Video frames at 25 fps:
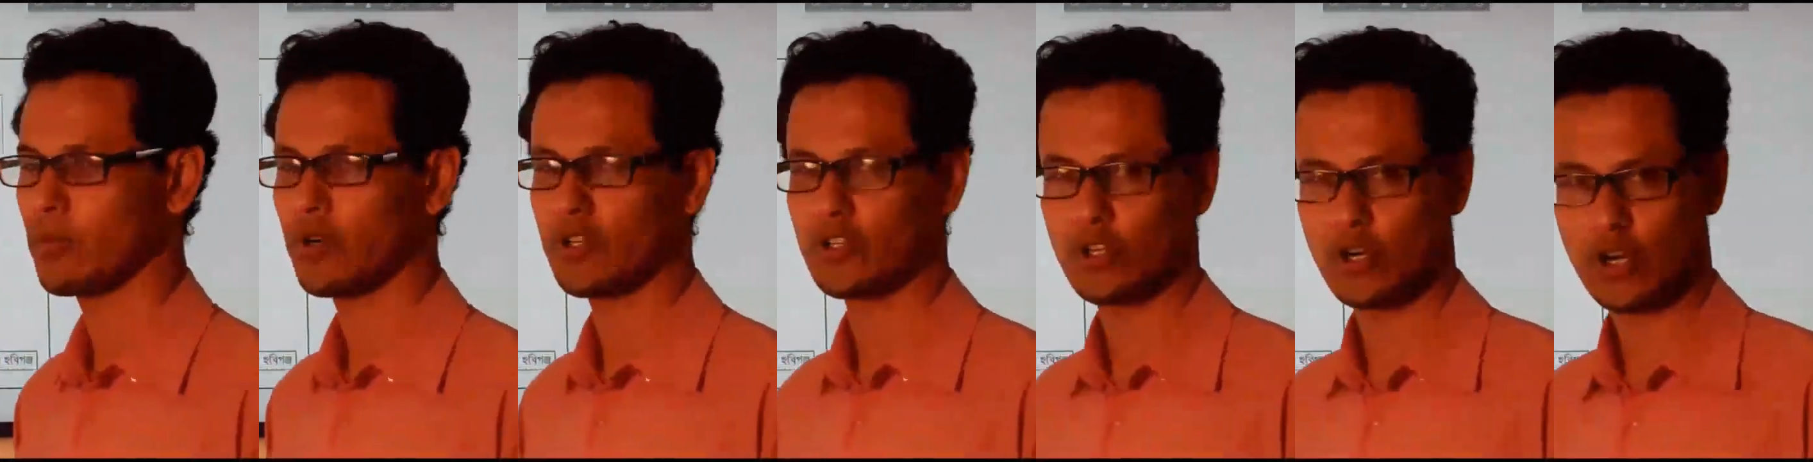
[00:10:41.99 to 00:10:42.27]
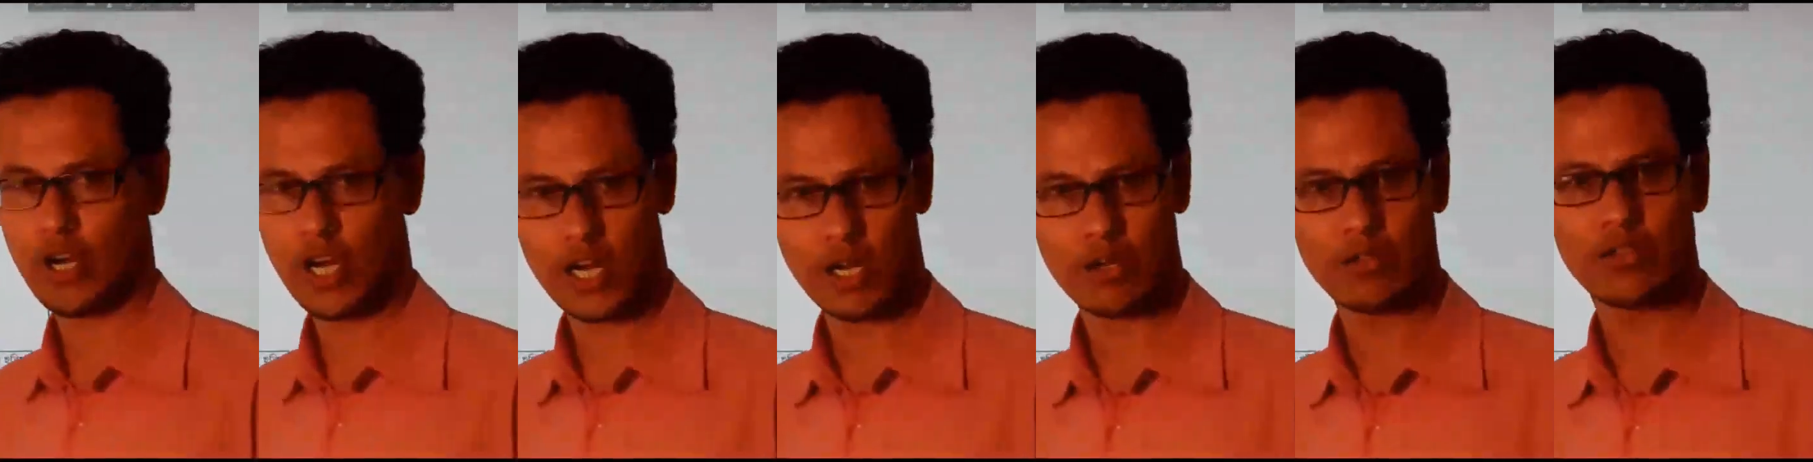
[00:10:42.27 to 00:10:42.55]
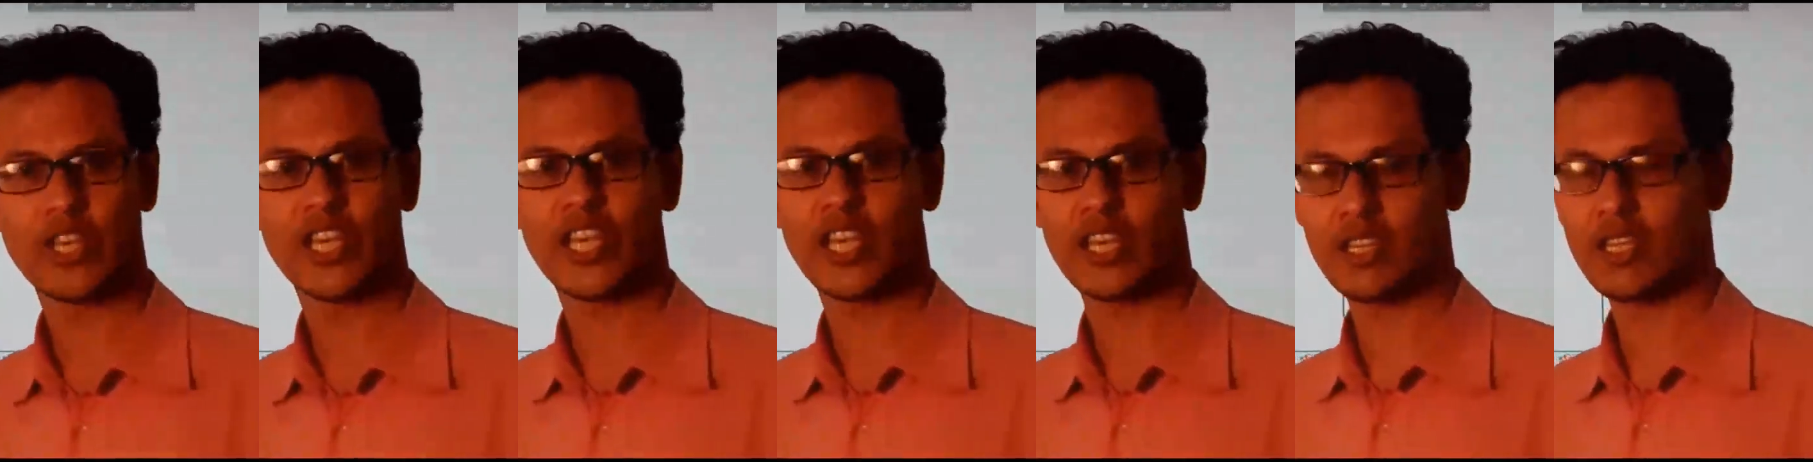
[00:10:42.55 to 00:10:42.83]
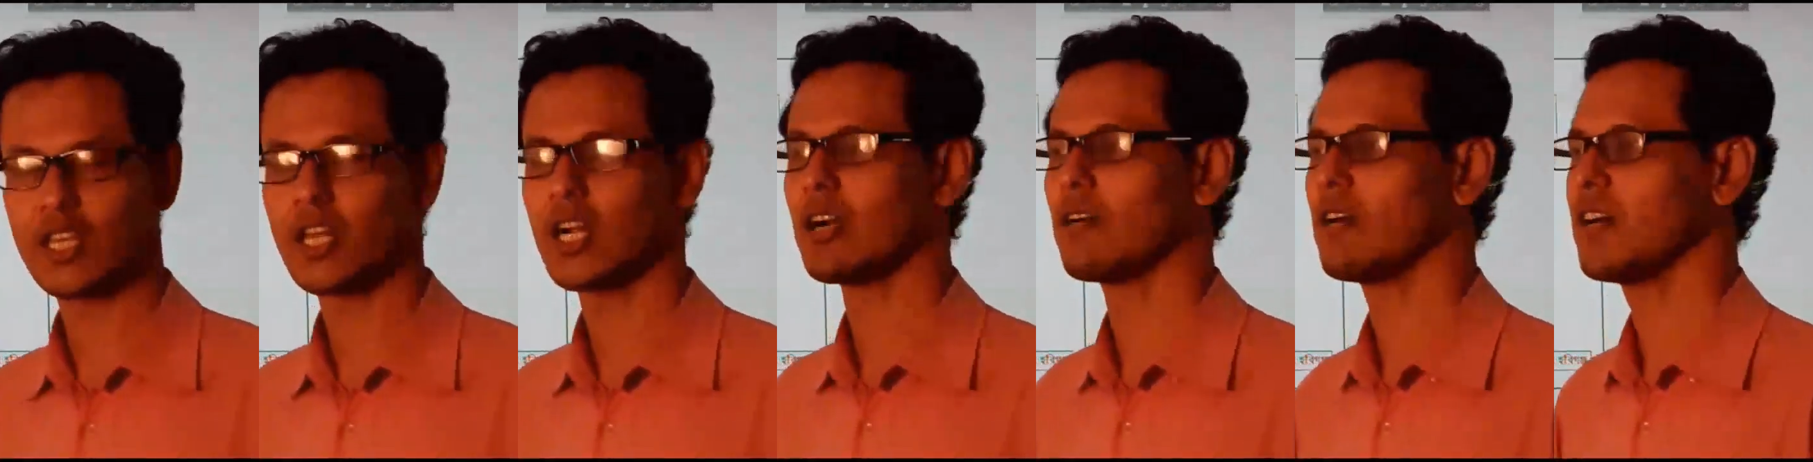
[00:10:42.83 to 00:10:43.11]
মন্ত্রণালয় থেকে
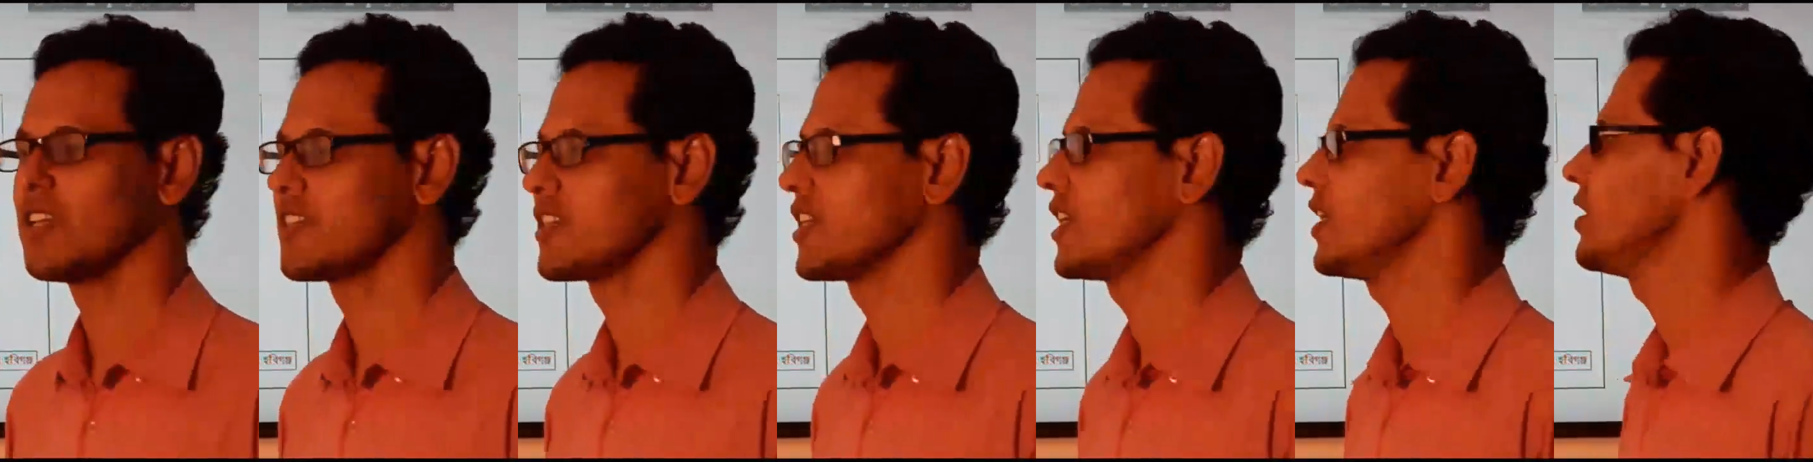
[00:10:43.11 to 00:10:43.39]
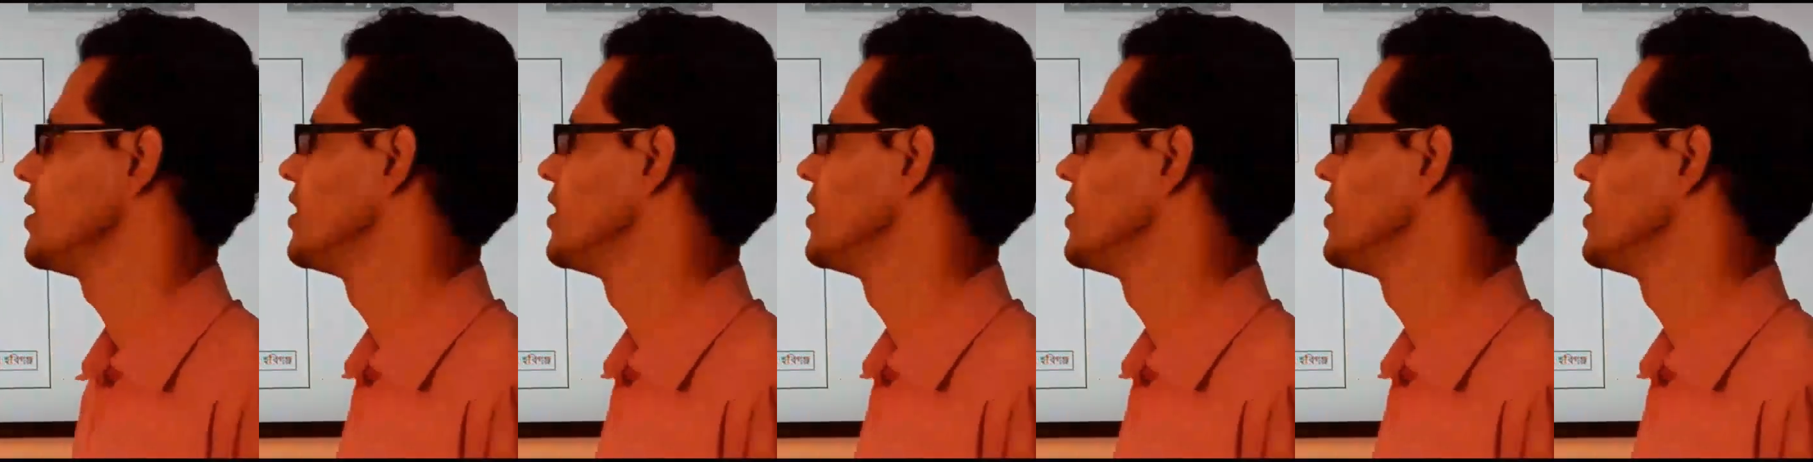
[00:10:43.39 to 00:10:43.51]
দেওয়া হয়েছে